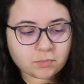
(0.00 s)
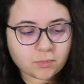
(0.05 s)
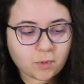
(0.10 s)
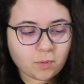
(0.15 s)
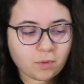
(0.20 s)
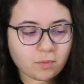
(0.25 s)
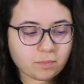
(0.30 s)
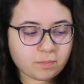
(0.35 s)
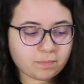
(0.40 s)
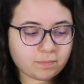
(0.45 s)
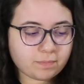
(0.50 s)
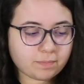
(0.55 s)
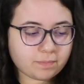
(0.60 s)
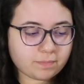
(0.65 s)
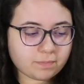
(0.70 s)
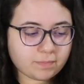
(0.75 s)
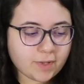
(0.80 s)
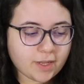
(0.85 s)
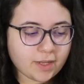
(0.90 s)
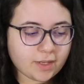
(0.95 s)
com,
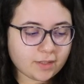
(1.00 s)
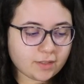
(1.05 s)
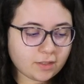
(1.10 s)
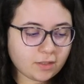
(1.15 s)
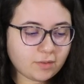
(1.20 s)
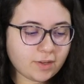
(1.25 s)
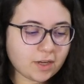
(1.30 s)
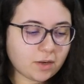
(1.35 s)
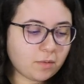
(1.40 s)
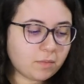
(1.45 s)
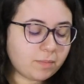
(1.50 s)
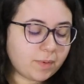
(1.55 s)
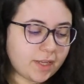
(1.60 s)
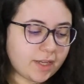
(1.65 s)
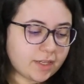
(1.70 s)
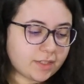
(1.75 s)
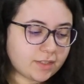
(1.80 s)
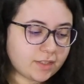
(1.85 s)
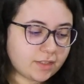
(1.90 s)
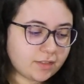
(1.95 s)
é, não é
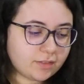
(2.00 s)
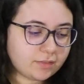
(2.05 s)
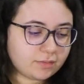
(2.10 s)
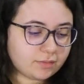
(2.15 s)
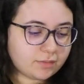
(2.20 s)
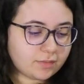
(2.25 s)
complexa.